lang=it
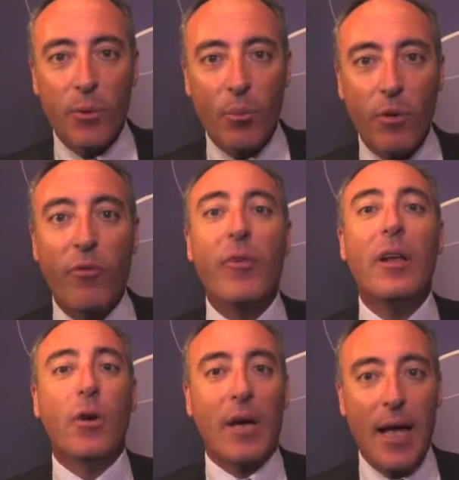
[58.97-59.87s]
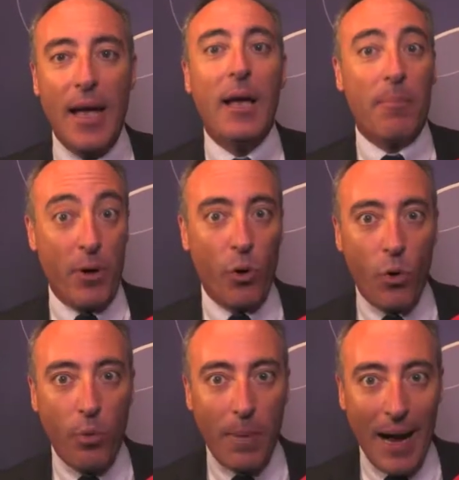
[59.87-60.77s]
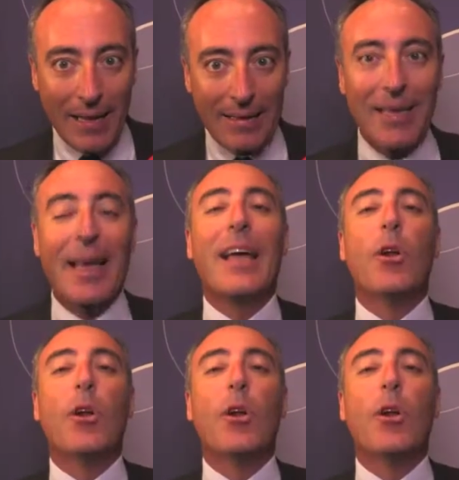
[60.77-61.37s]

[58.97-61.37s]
proprio figlio che è preoccupante e che